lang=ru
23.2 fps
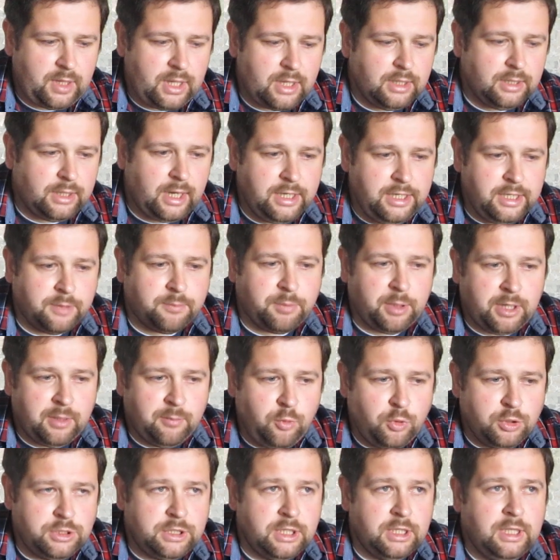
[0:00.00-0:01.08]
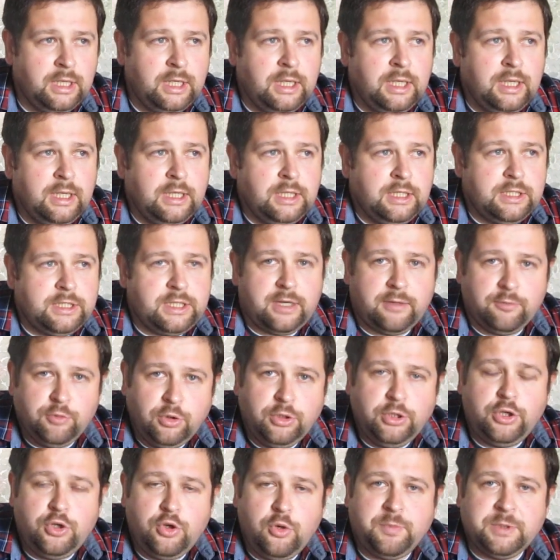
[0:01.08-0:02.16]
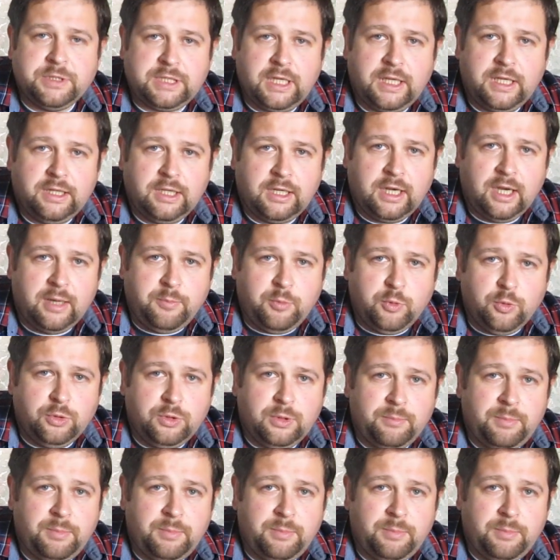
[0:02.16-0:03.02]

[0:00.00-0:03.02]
коллег по работе, все равно на нее постоянно капают.